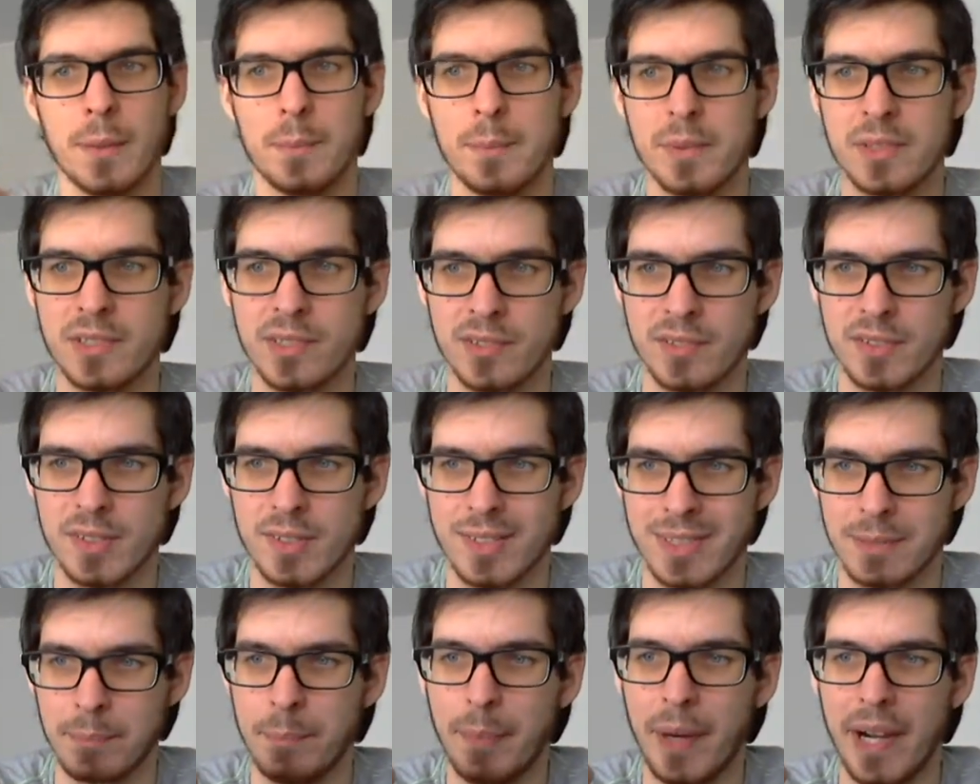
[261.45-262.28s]

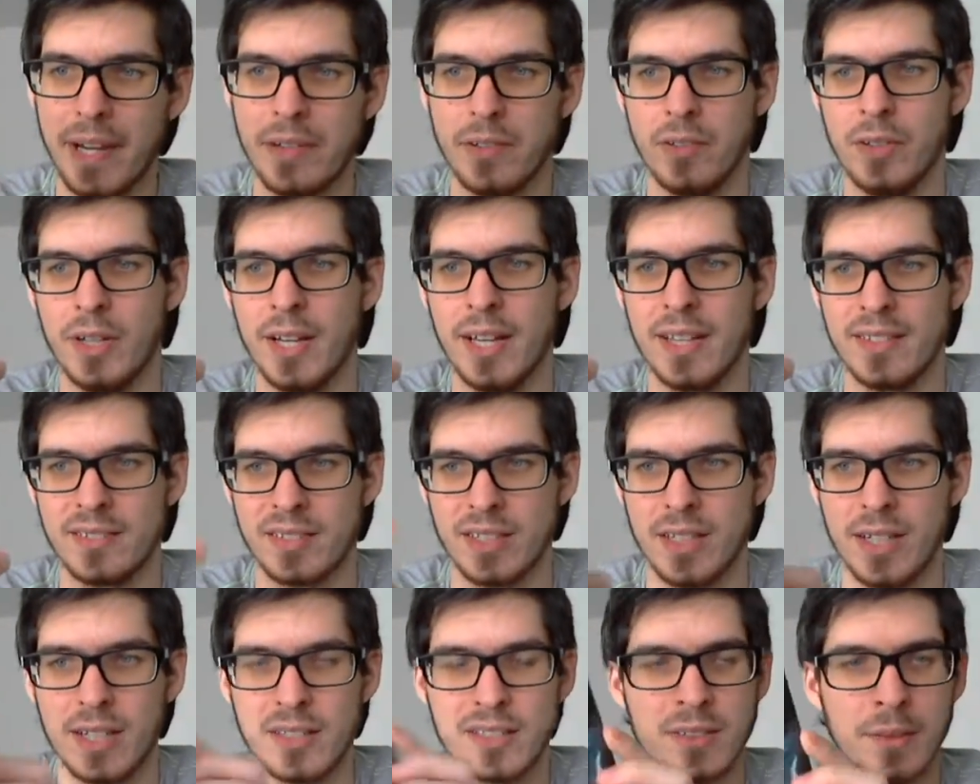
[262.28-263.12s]
beziehungsweise
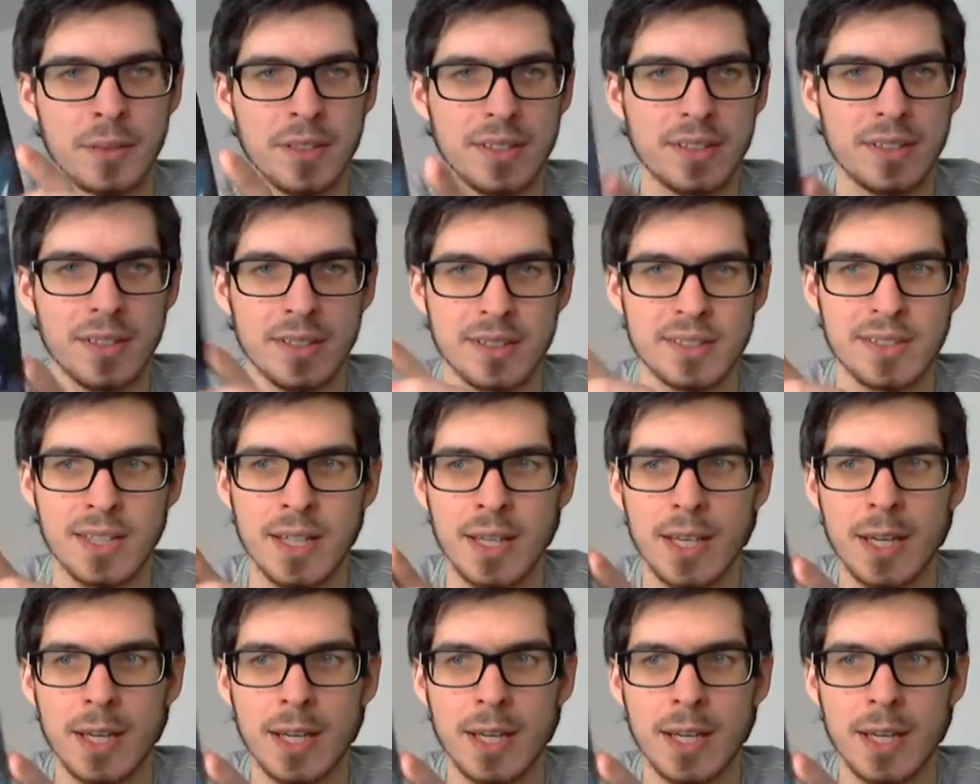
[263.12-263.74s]
Biohazard des